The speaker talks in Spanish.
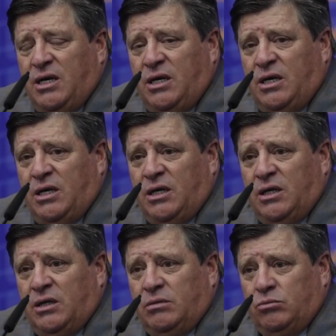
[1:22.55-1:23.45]

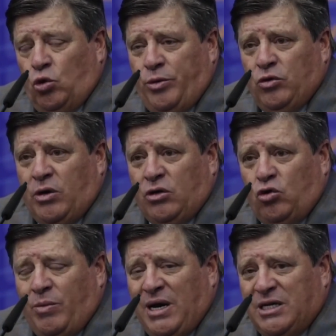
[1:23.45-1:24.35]
eh, volviendo a
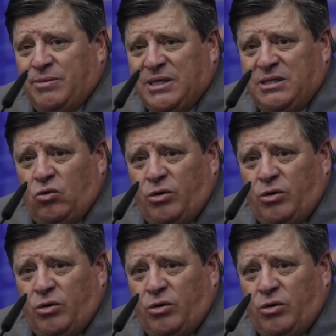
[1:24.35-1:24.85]
retomar las bases de